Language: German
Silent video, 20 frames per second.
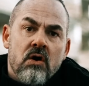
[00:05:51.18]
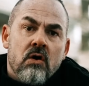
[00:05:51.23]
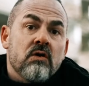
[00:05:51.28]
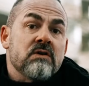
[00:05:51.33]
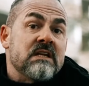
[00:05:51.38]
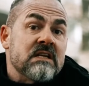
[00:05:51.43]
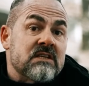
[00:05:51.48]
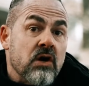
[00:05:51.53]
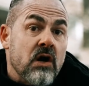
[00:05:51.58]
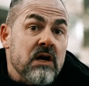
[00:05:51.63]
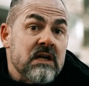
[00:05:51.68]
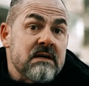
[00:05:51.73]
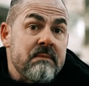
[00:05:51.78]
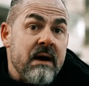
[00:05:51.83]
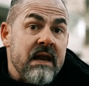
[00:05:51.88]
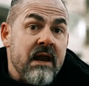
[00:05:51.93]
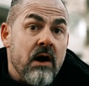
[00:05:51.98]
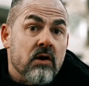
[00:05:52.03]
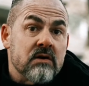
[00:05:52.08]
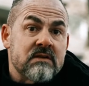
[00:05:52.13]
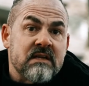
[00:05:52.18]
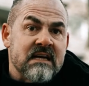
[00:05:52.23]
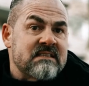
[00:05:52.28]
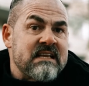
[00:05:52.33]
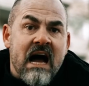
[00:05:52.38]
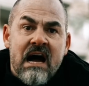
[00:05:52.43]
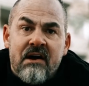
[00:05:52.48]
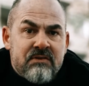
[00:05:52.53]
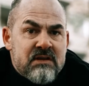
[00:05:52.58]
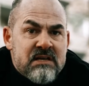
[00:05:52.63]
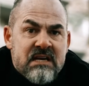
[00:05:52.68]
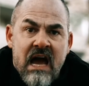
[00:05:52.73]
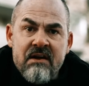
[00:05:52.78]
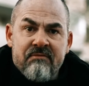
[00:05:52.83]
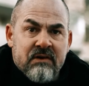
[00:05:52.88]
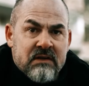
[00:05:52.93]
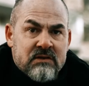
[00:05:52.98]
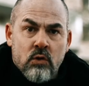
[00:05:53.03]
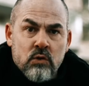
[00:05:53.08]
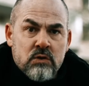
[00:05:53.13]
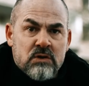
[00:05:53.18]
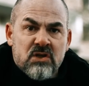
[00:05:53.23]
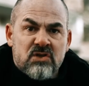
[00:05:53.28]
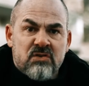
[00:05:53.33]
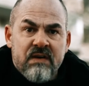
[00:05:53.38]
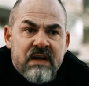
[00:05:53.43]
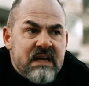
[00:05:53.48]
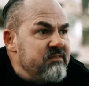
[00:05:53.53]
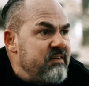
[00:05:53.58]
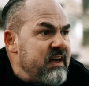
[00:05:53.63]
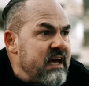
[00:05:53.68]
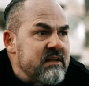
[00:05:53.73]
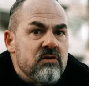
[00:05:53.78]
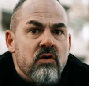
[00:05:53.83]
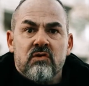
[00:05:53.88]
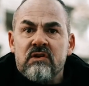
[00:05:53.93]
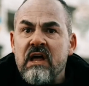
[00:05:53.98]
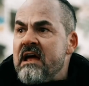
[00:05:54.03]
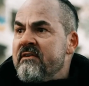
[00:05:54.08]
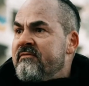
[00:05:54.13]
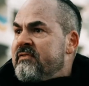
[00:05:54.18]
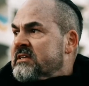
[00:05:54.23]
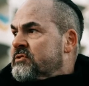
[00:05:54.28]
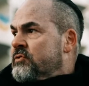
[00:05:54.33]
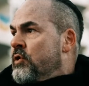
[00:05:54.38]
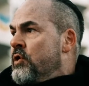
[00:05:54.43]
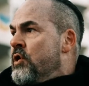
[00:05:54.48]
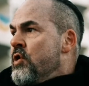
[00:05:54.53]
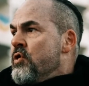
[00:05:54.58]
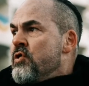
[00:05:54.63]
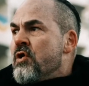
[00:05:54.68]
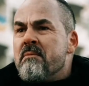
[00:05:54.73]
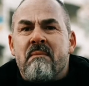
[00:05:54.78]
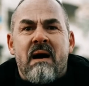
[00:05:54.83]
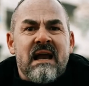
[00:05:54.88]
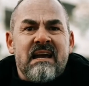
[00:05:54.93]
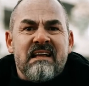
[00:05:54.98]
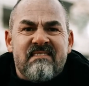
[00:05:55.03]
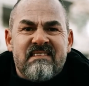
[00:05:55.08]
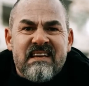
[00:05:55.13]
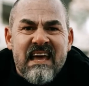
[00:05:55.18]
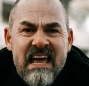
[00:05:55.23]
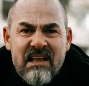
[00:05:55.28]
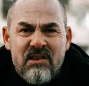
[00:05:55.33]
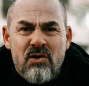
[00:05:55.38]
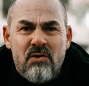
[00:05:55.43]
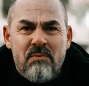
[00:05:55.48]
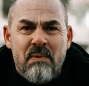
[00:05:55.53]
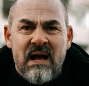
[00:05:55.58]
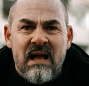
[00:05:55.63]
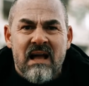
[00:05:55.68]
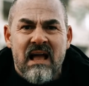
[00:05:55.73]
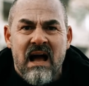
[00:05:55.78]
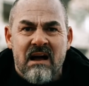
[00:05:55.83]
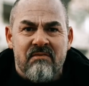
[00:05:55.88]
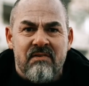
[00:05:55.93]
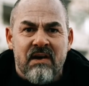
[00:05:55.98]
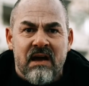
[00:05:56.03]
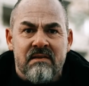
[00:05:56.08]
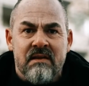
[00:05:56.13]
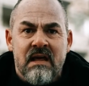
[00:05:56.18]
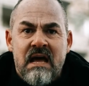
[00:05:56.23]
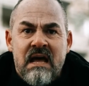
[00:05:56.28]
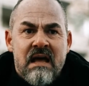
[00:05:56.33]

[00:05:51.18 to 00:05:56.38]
Und das sollte man auch. Das darf nicht einfach totgeschwiegen werden und einfach zur Normalität übergegangen werden.